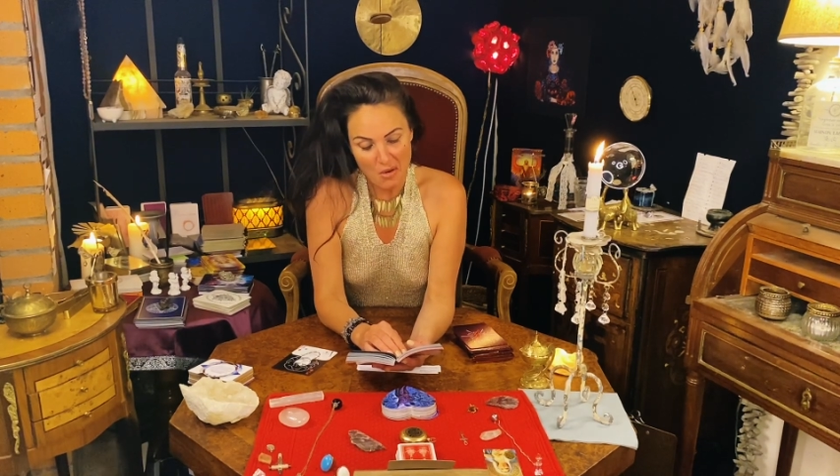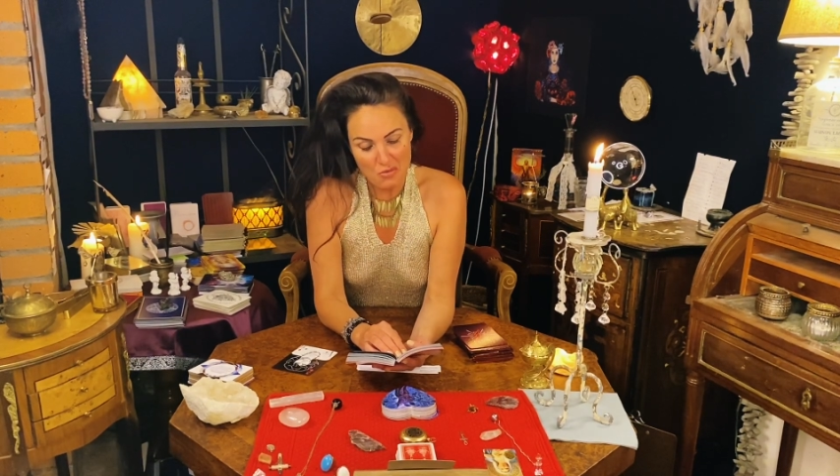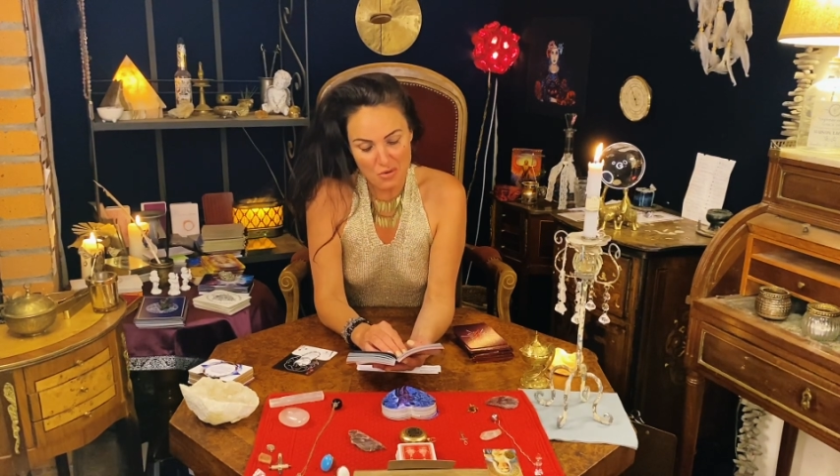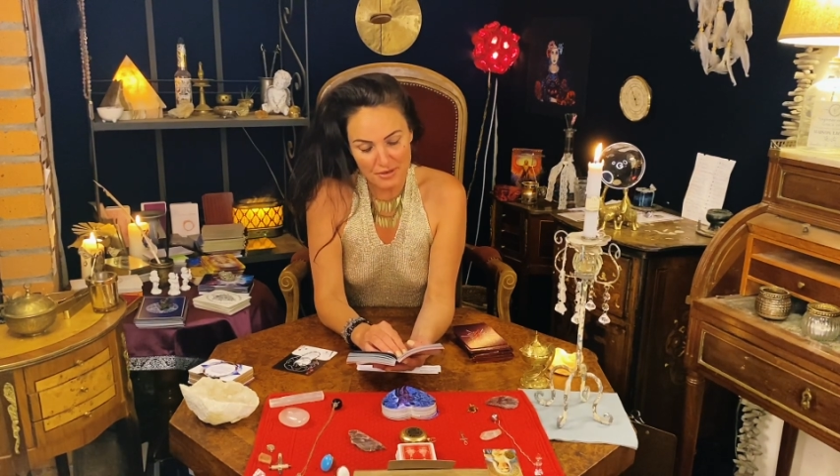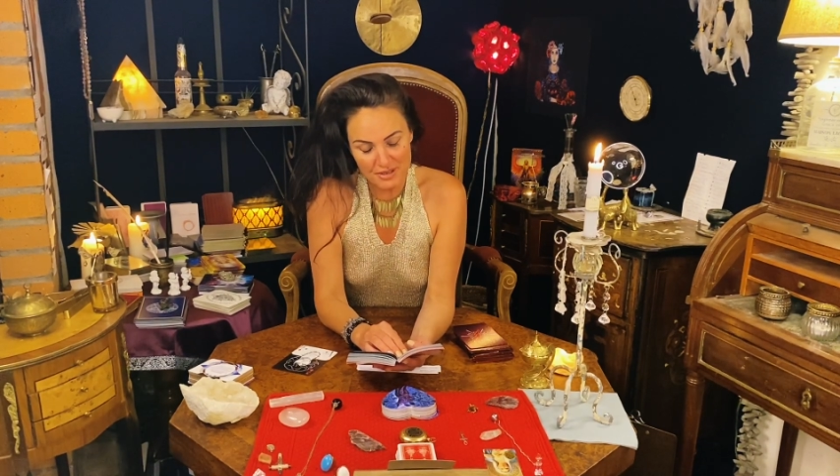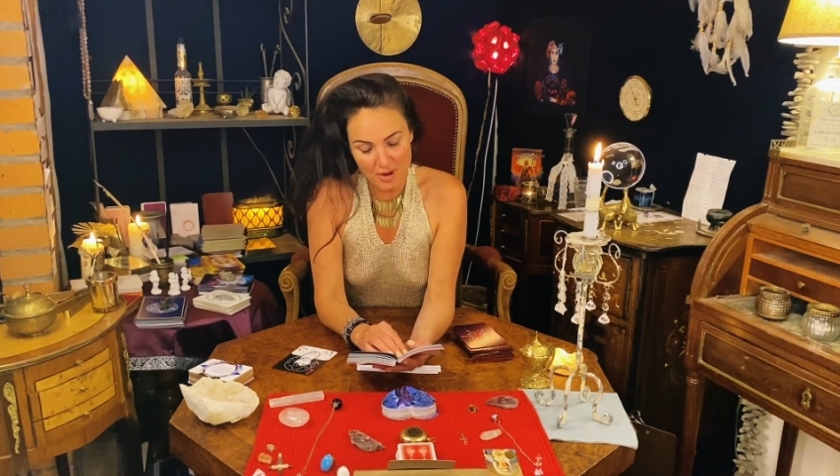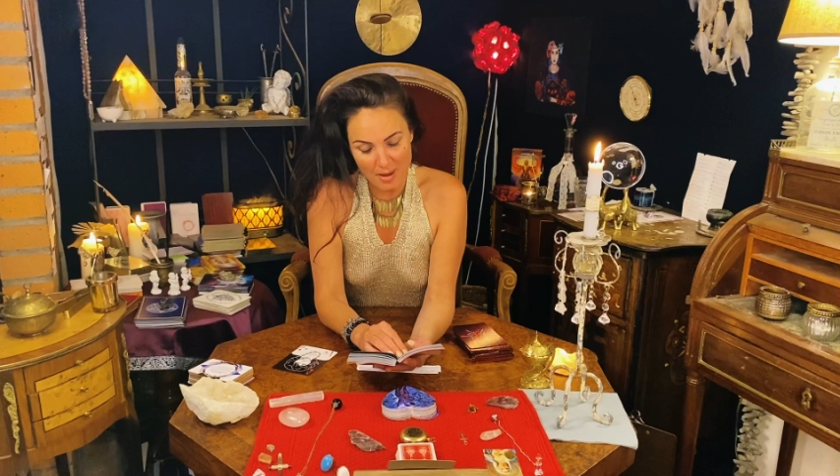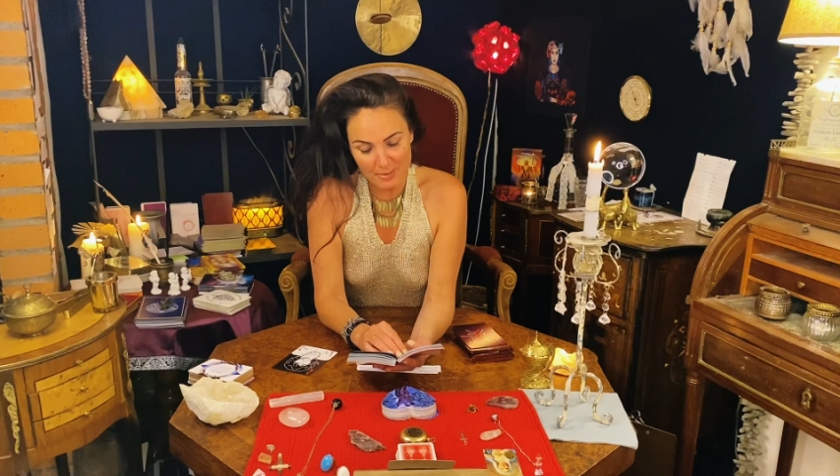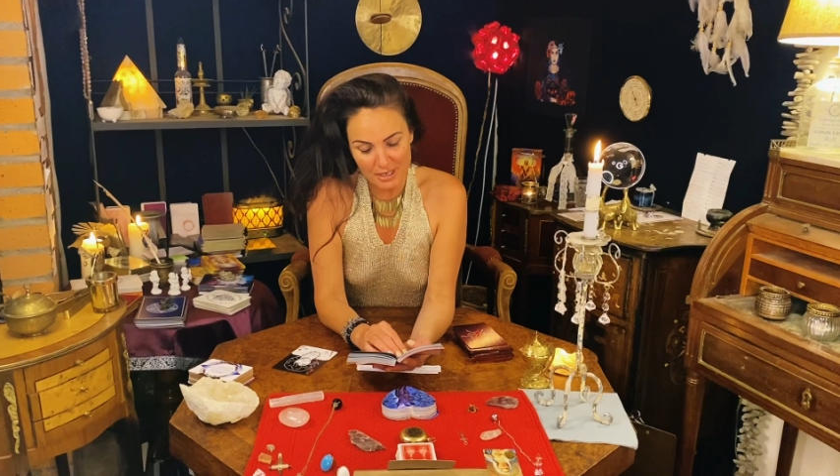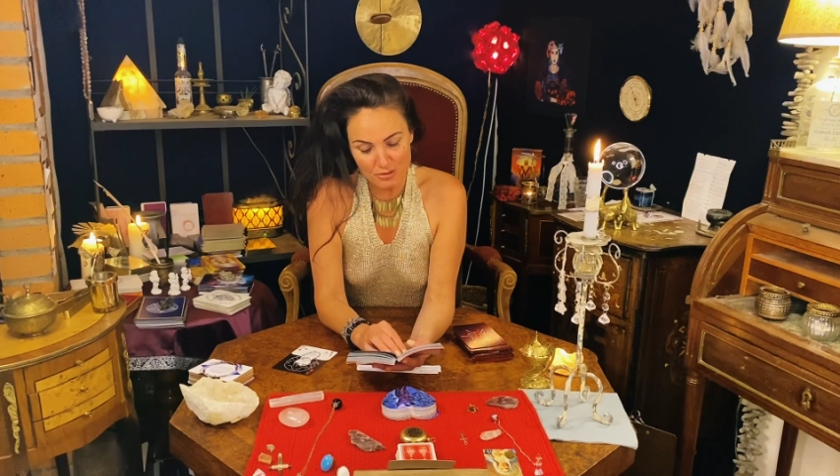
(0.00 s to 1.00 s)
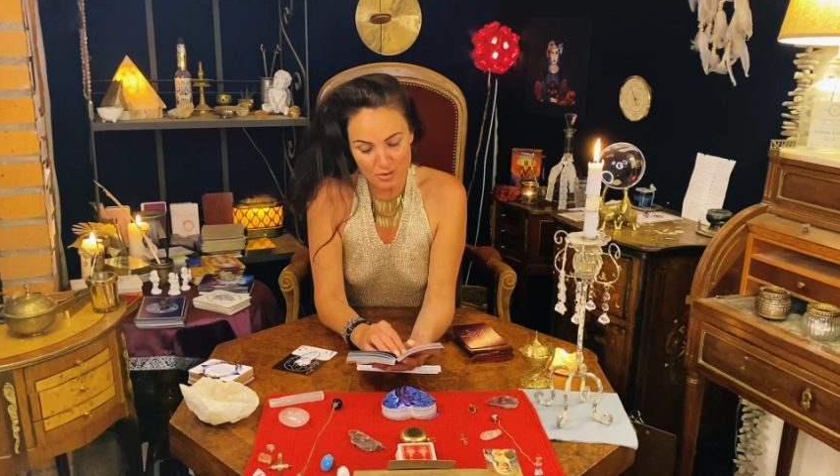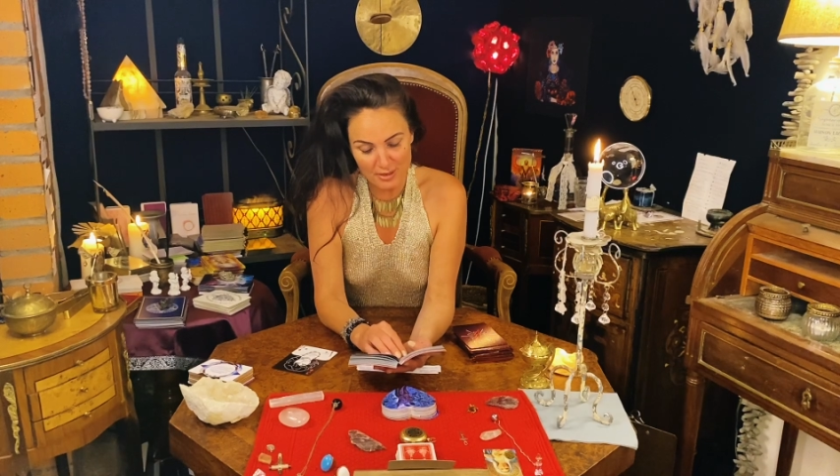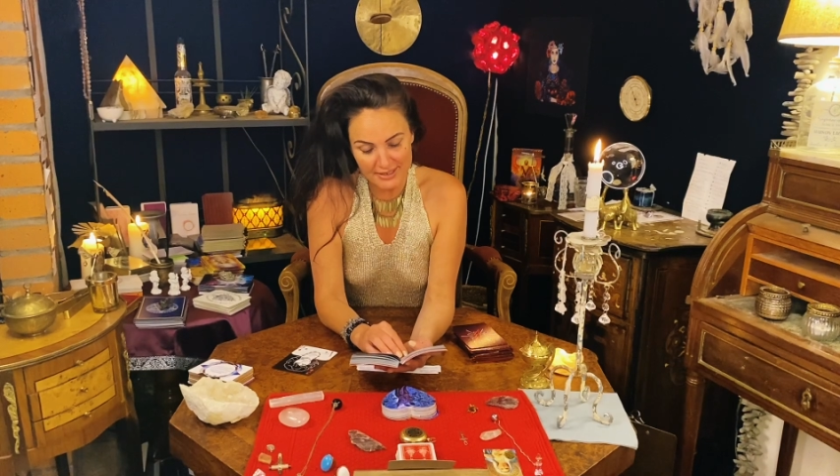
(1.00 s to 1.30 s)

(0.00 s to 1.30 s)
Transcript: Ou en ayant appris une langue